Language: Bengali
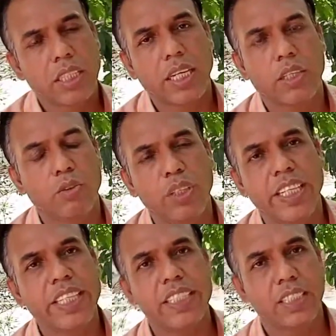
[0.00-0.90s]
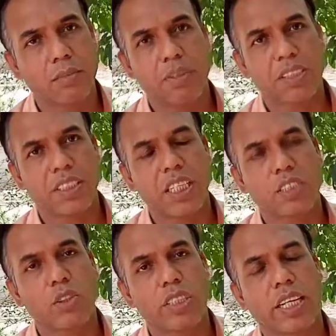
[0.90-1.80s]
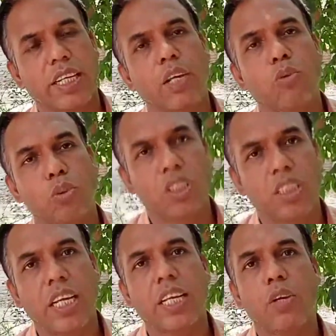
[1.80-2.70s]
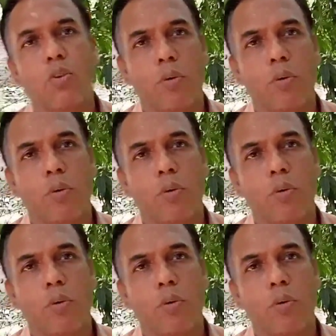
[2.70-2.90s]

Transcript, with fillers: তারা কিন্তু এগিয়ে যেতে পারছে না আসলে তারা কি করতে চায় কি